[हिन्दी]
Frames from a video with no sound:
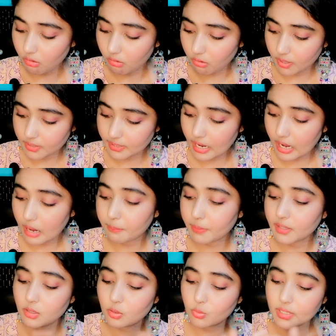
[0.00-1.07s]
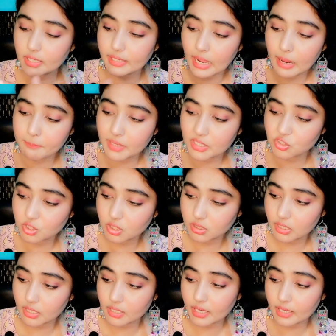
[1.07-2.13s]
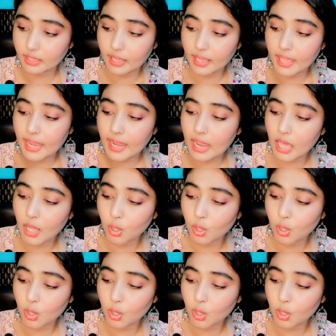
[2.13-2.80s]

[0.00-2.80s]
और यहाँ पर इन लोगों ने नाम मैंशन कर रखा है